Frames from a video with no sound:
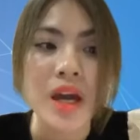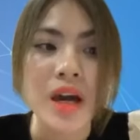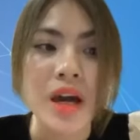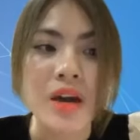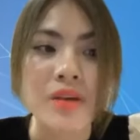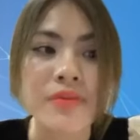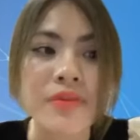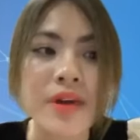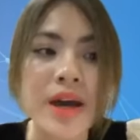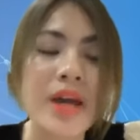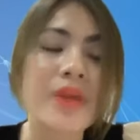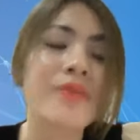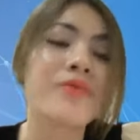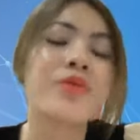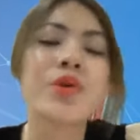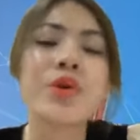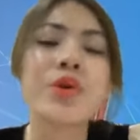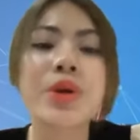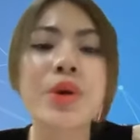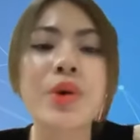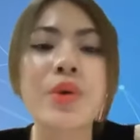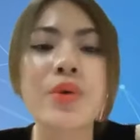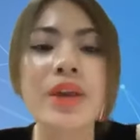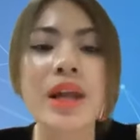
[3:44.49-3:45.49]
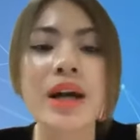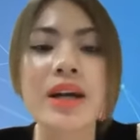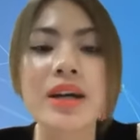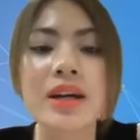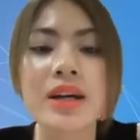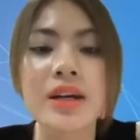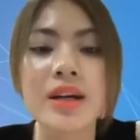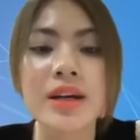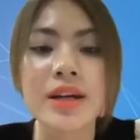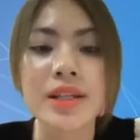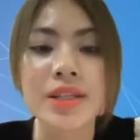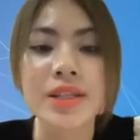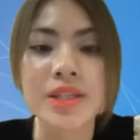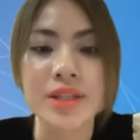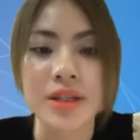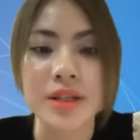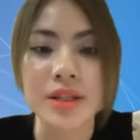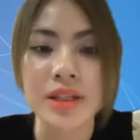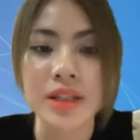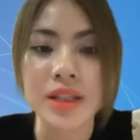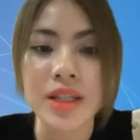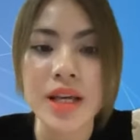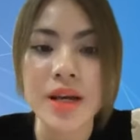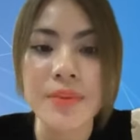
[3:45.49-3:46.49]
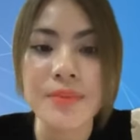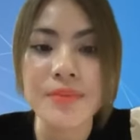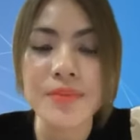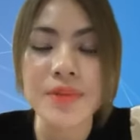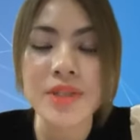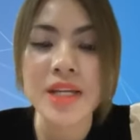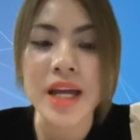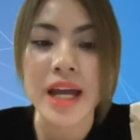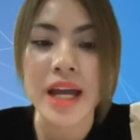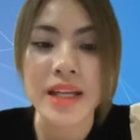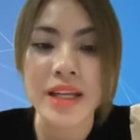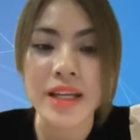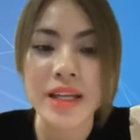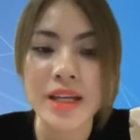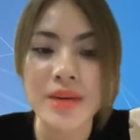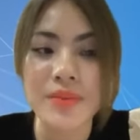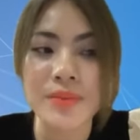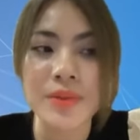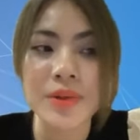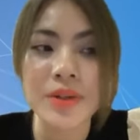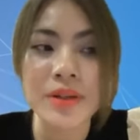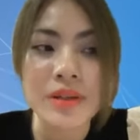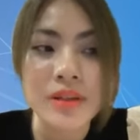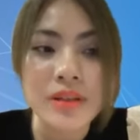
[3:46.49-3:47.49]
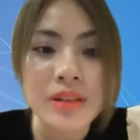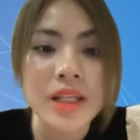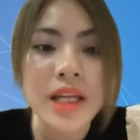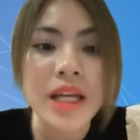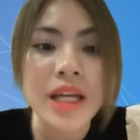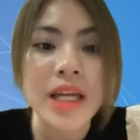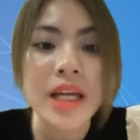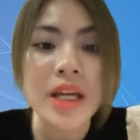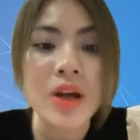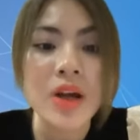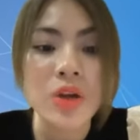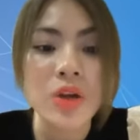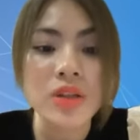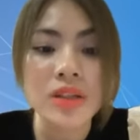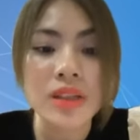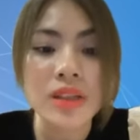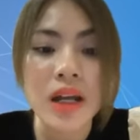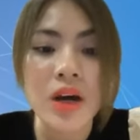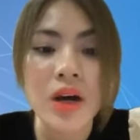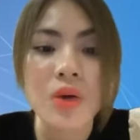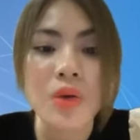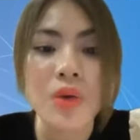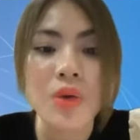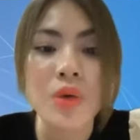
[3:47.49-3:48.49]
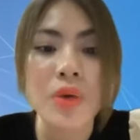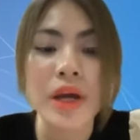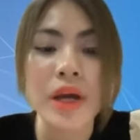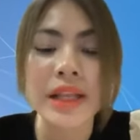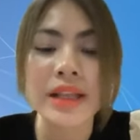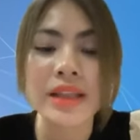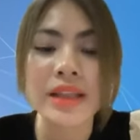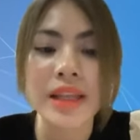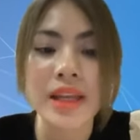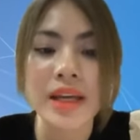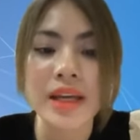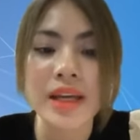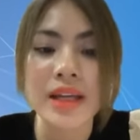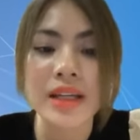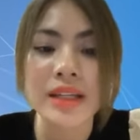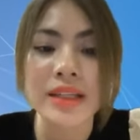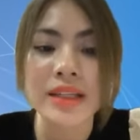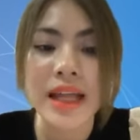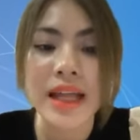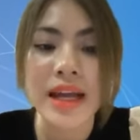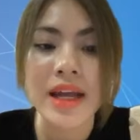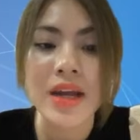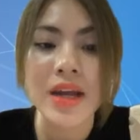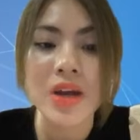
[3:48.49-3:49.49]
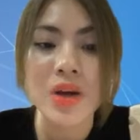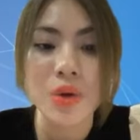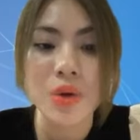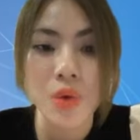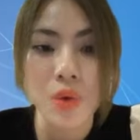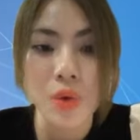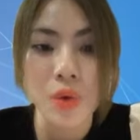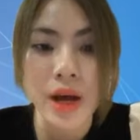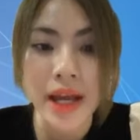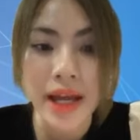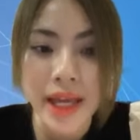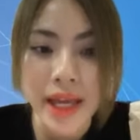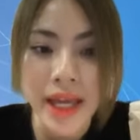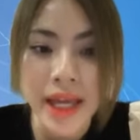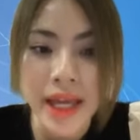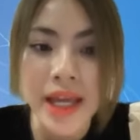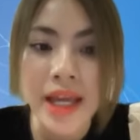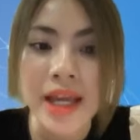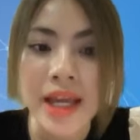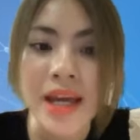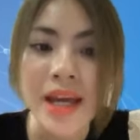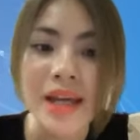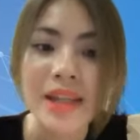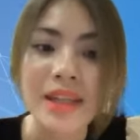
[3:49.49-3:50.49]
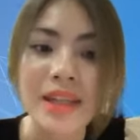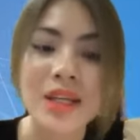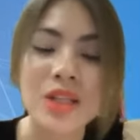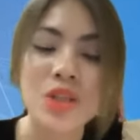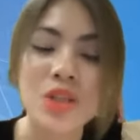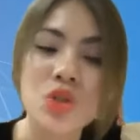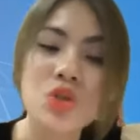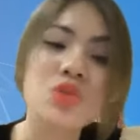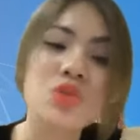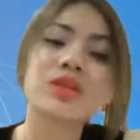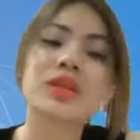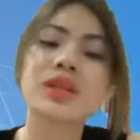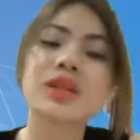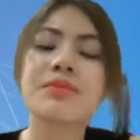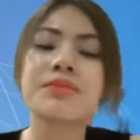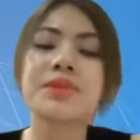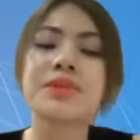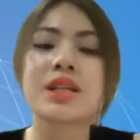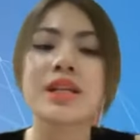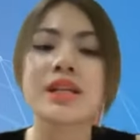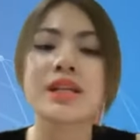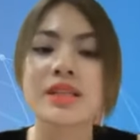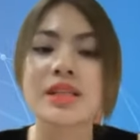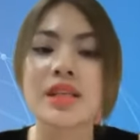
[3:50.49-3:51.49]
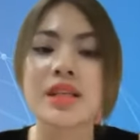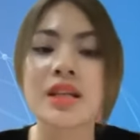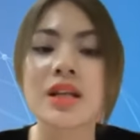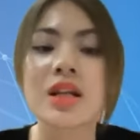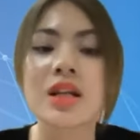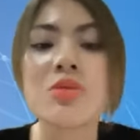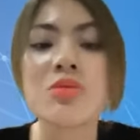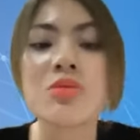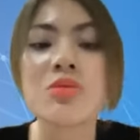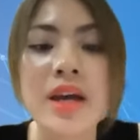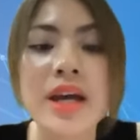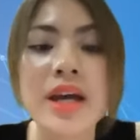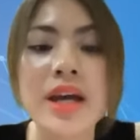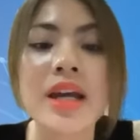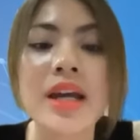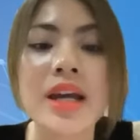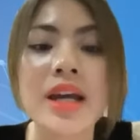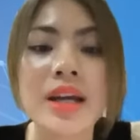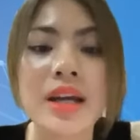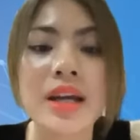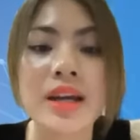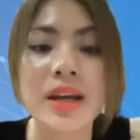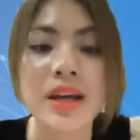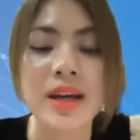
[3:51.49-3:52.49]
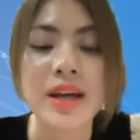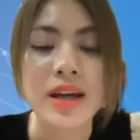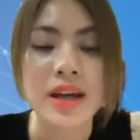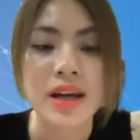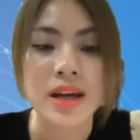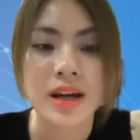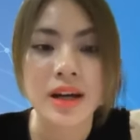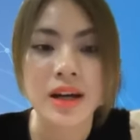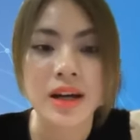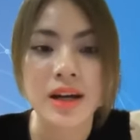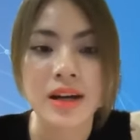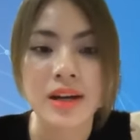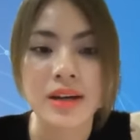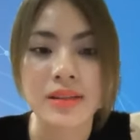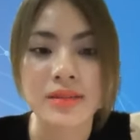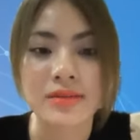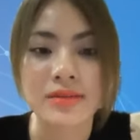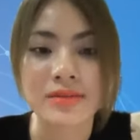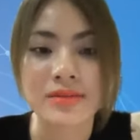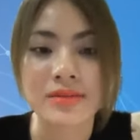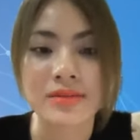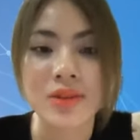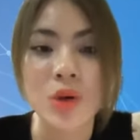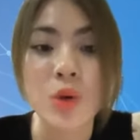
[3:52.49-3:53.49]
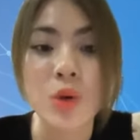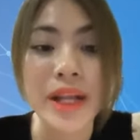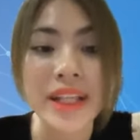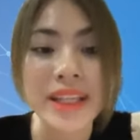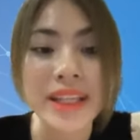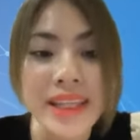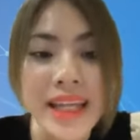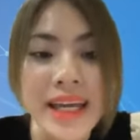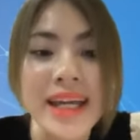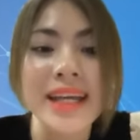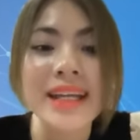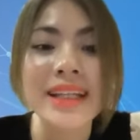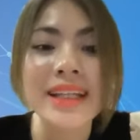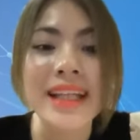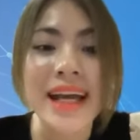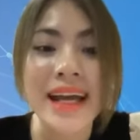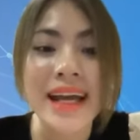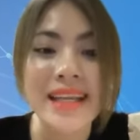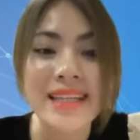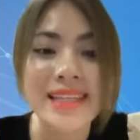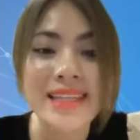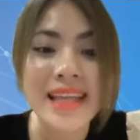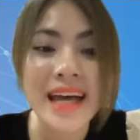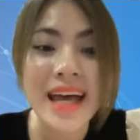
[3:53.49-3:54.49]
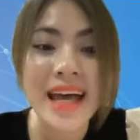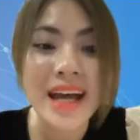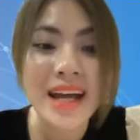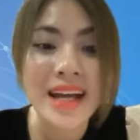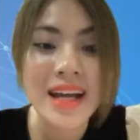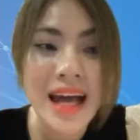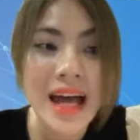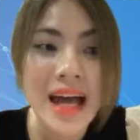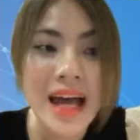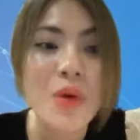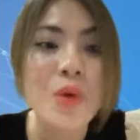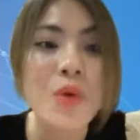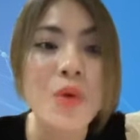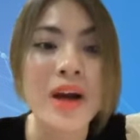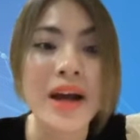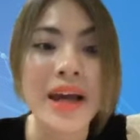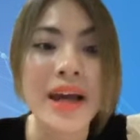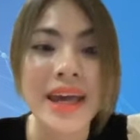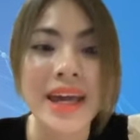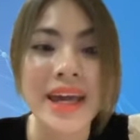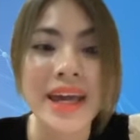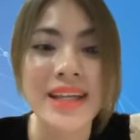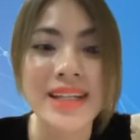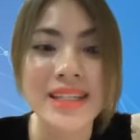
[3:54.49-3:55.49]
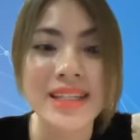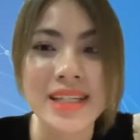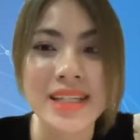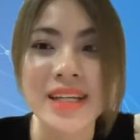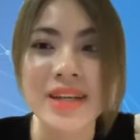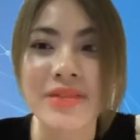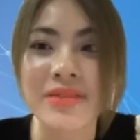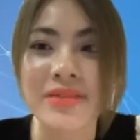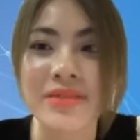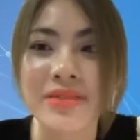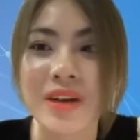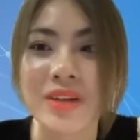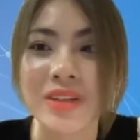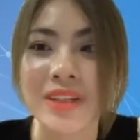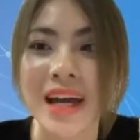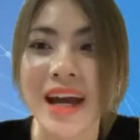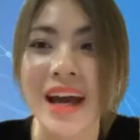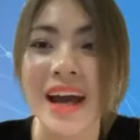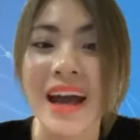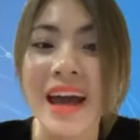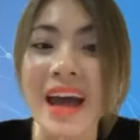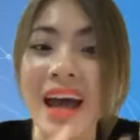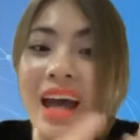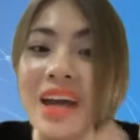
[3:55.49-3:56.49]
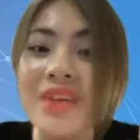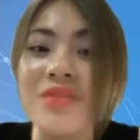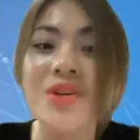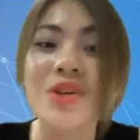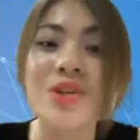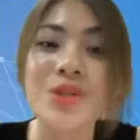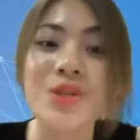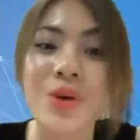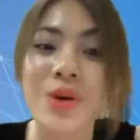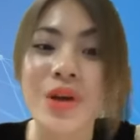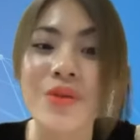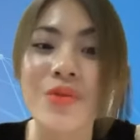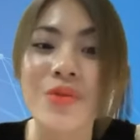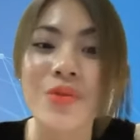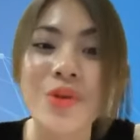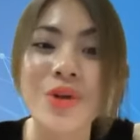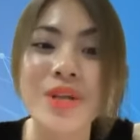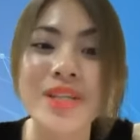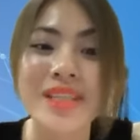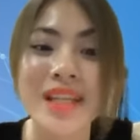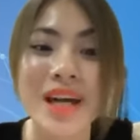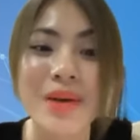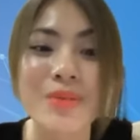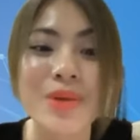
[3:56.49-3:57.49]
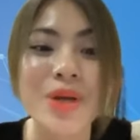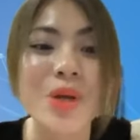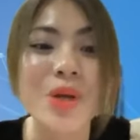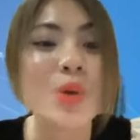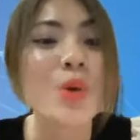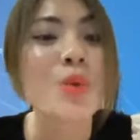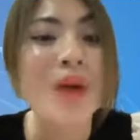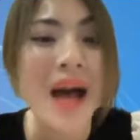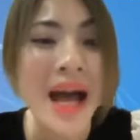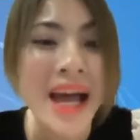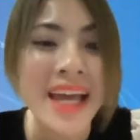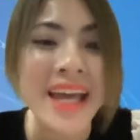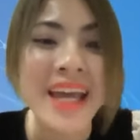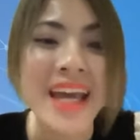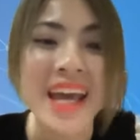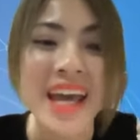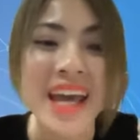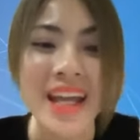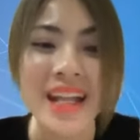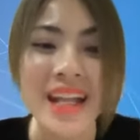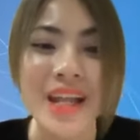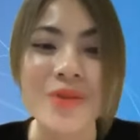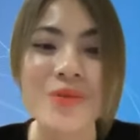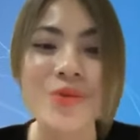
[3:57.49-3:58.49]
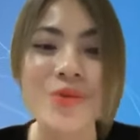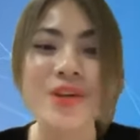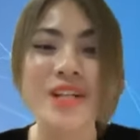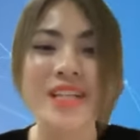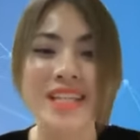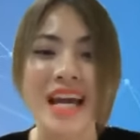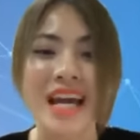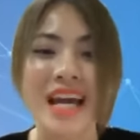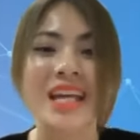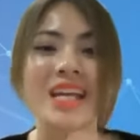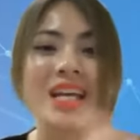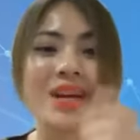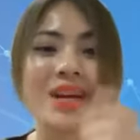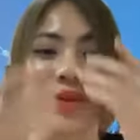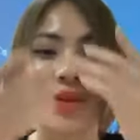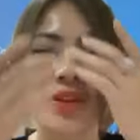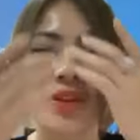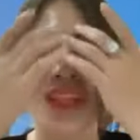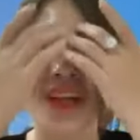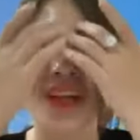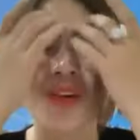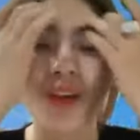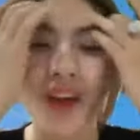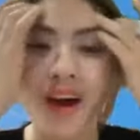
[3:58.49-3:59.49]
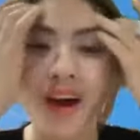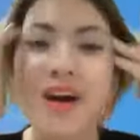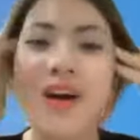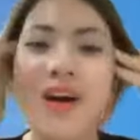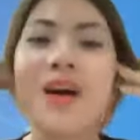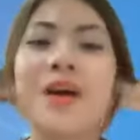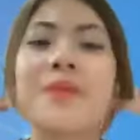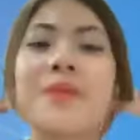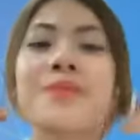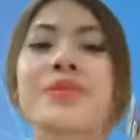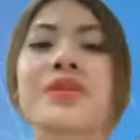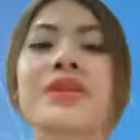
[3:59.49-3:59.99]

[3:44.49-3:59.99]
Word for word: Và em Vui cũng là người trực tiếp trải nghiệm thực tế con tàu u ét tê tại u a e, tại trung tâm trình diễn công nghệ Uh, u ét tê tại Sala u a e anh chị. Vào tháng hai vừa rồi em Vui sang bên Dubai để em Vui trải nghiệm con tàu đó.